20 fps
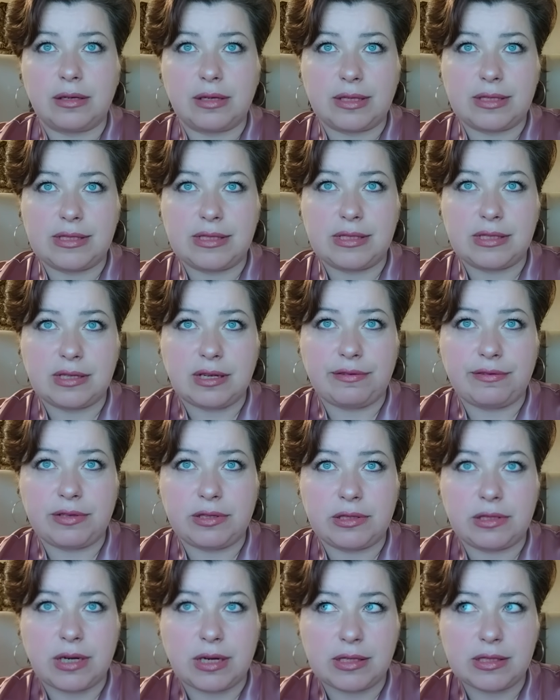Российской
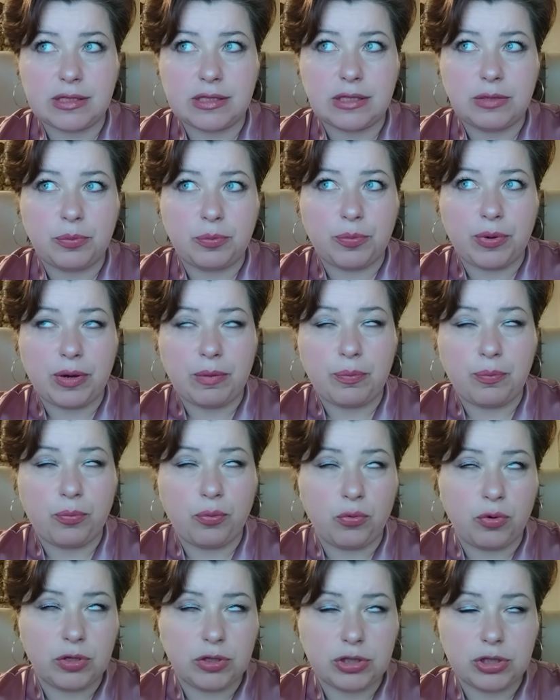Федерации по
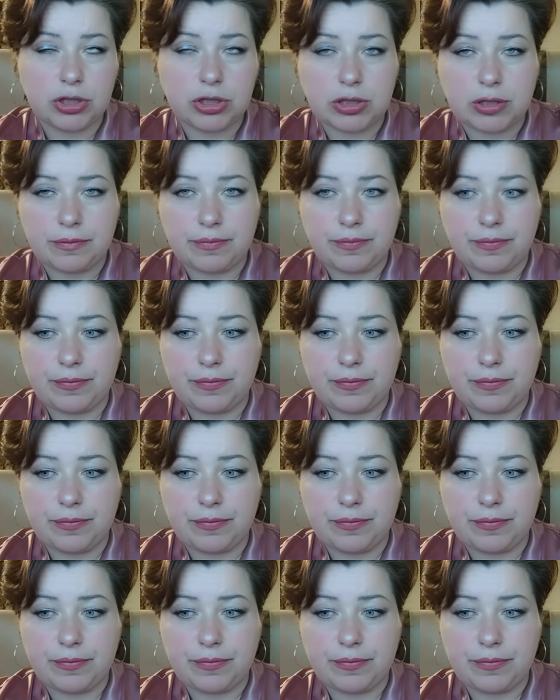Польше.